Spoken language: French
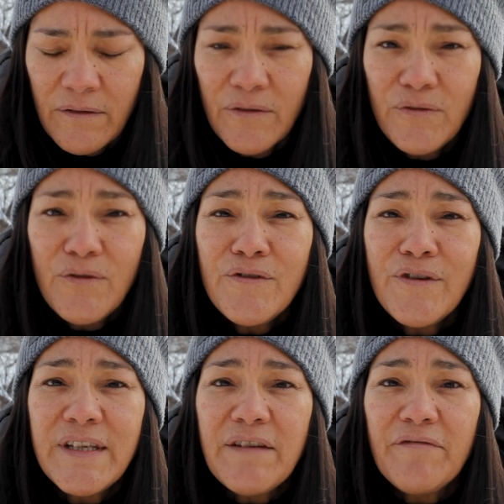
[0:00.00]
d'une de
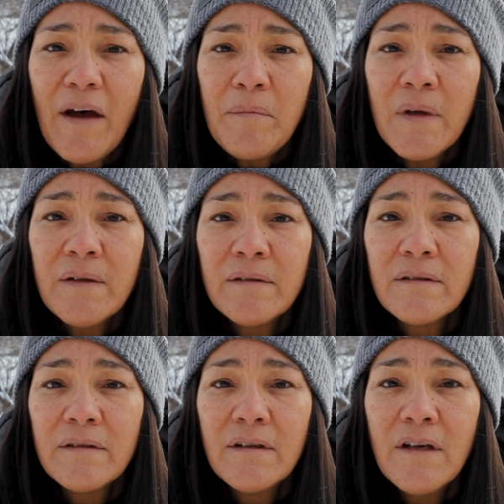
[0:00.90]
ses femmes.
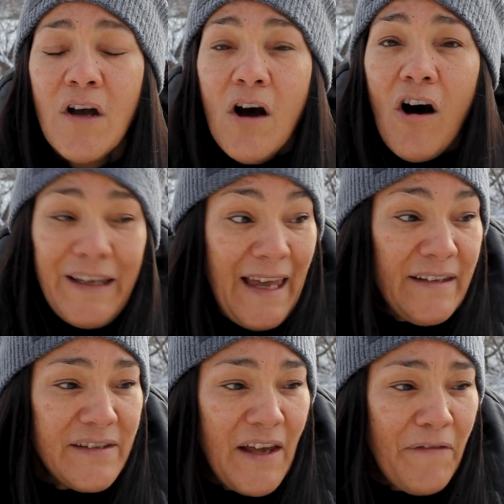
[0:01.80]
A oh,
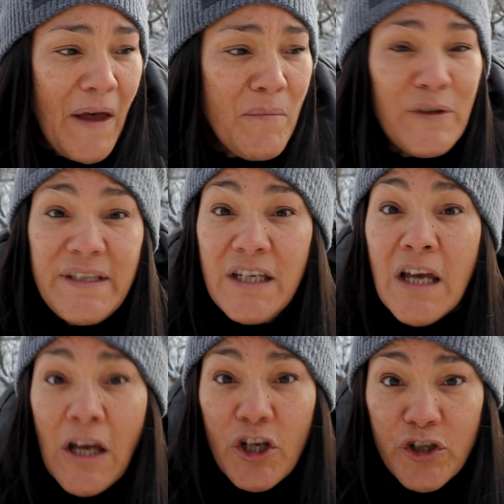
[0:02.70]
regardé sa femme, a dit
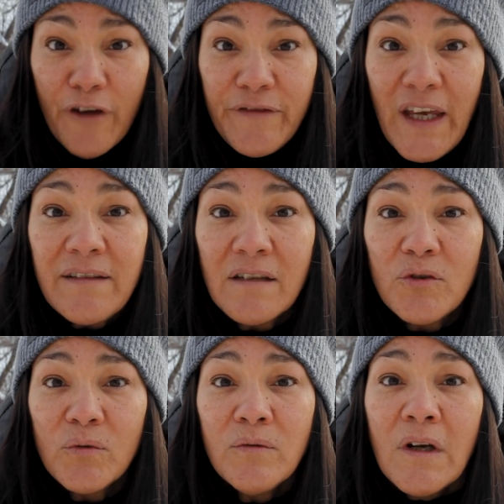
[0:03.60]
Je reviens
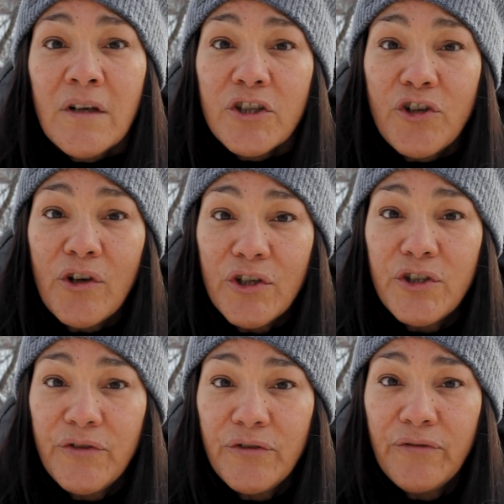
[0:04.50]
tantôt. Je,
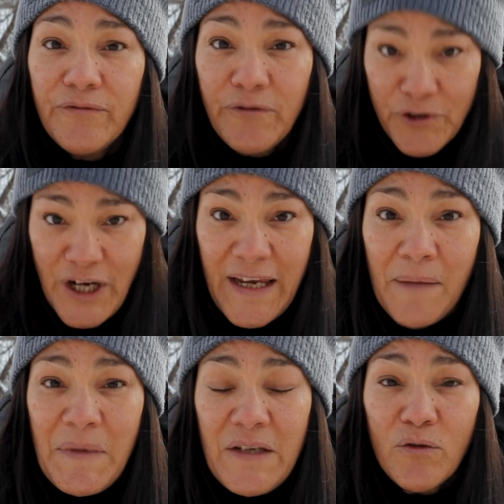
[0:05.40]
faut que j'aille à la
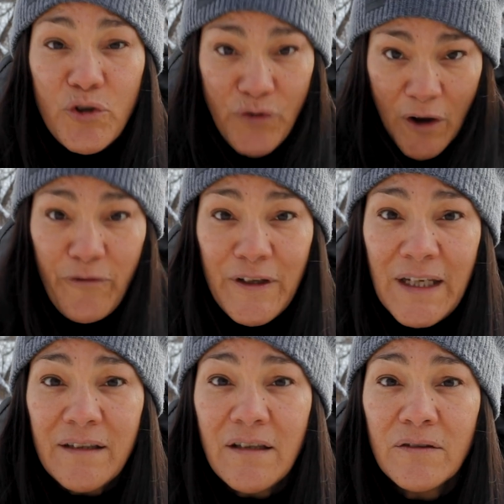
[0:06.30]
maison, je vais
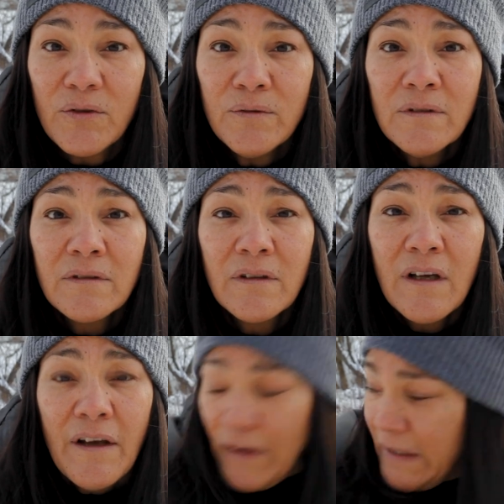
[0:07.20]
revenir tantôt.
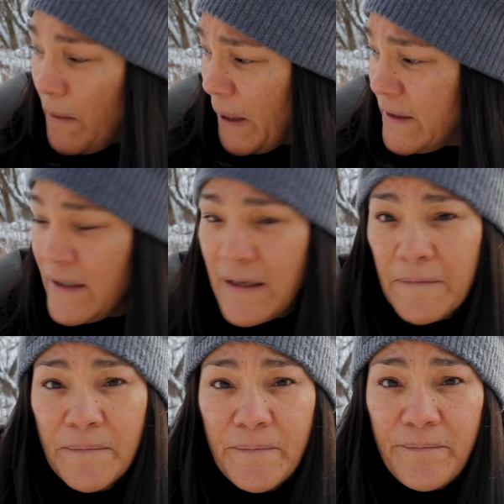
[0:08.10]
Fait qu'il est parti.
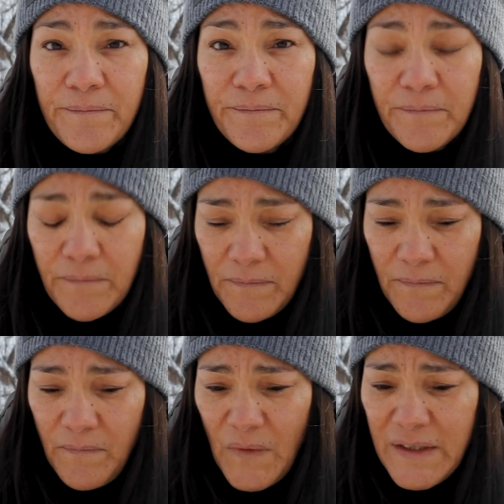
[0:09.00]

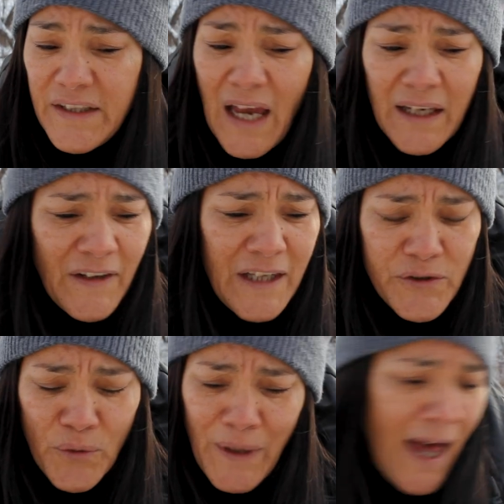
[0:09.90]
Il est arrivé dans
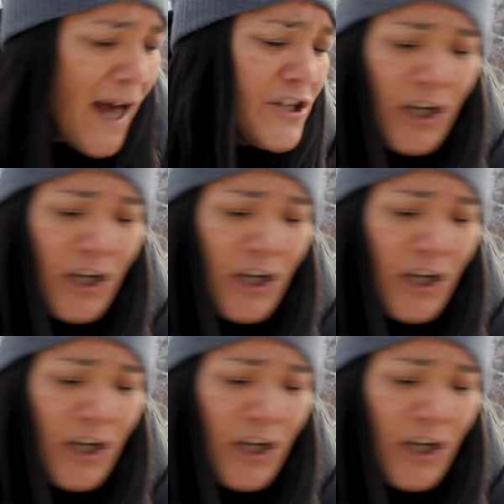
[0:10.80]
son garage, il